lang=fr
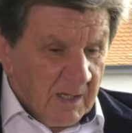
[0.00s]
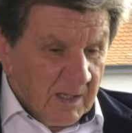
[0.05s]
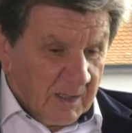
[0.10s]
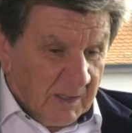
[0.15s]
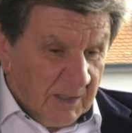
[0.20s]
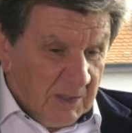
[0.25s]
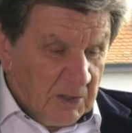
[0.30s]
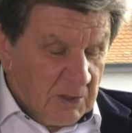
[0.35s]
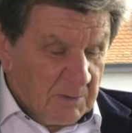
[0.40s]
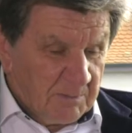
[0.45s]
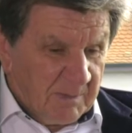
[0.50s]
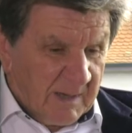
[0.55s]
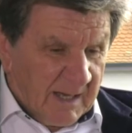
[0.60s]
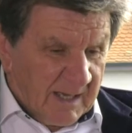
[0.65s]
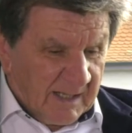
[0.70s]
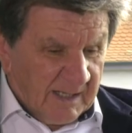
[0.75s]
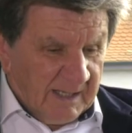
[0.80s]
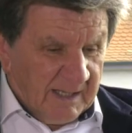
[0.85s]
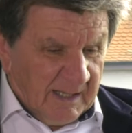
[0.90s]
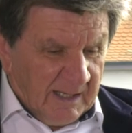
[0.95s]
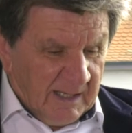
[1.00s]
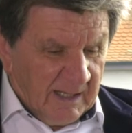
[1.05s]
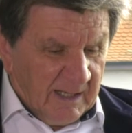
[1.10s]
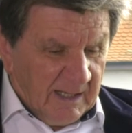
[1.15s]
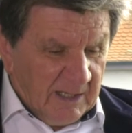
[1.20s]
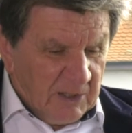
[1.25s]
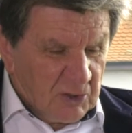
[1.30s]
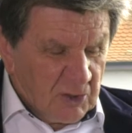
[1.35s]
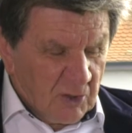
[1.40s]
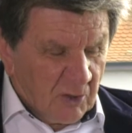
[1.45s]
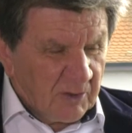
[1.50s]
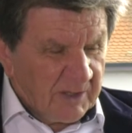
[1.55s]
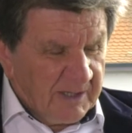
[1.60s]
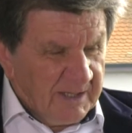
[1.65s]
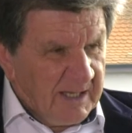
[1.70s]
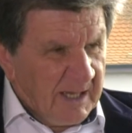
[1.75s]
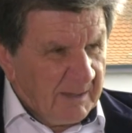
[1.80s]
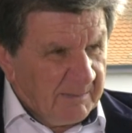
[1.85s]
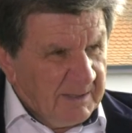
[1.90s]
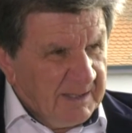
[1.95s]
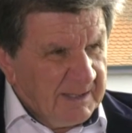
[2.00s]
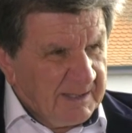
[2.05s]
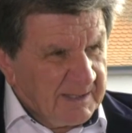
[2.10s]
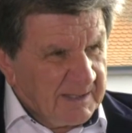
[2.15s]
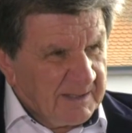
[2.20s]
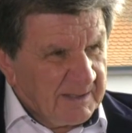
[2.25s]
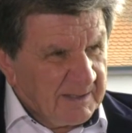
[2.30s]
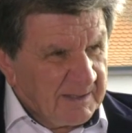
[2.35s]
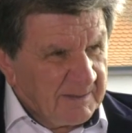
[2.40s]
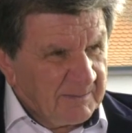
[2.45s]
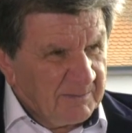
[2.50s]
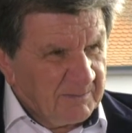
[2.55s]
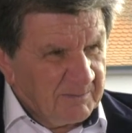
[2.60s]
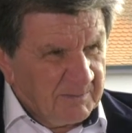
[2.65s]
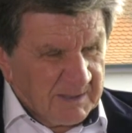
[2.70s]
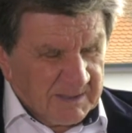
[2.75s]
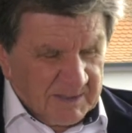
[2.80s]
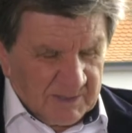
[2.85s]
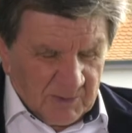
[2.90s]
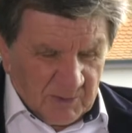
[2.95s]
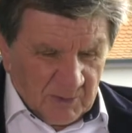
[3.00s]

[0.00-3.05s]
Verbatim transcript: Riche par les, les, gens qui y habitent, parce